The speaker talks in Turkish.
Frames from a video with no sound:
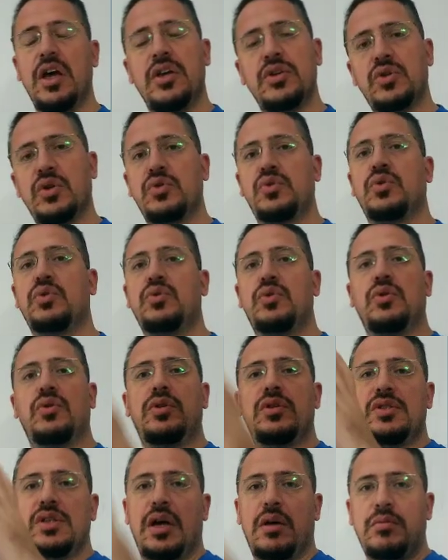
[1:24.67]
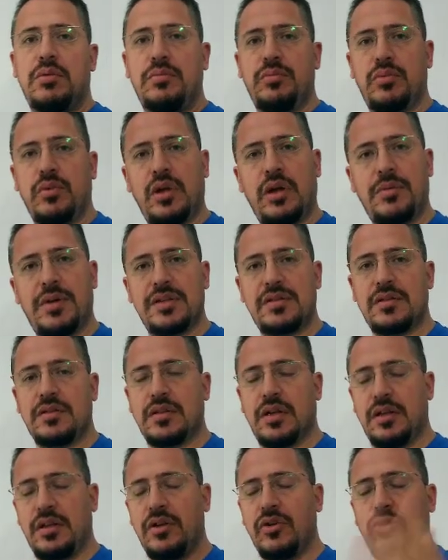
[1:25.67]
Çocuk doğru cevabı bulamasın
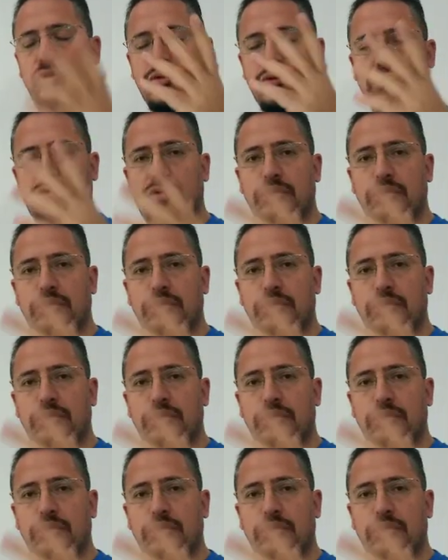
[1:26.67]
da ne olursa